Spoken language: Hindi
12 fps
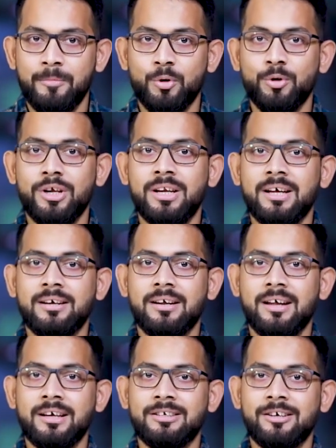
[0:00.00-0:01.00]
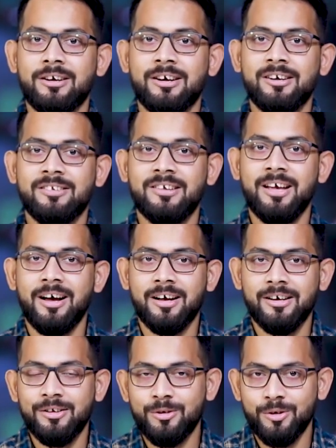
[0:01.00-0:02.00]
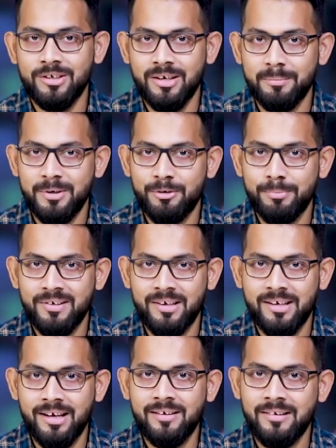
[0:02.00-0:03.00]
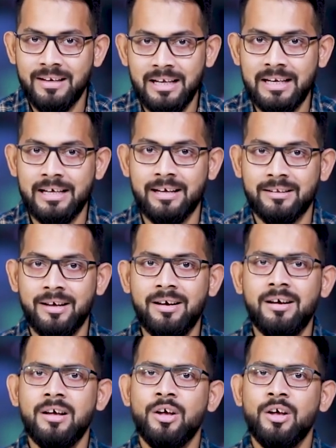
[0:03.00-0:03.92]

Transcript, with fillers: धोनी ने अंतर्राष्ट्रीय क्रिकेट से अगस्त 2020 में संन्यास ले लिया था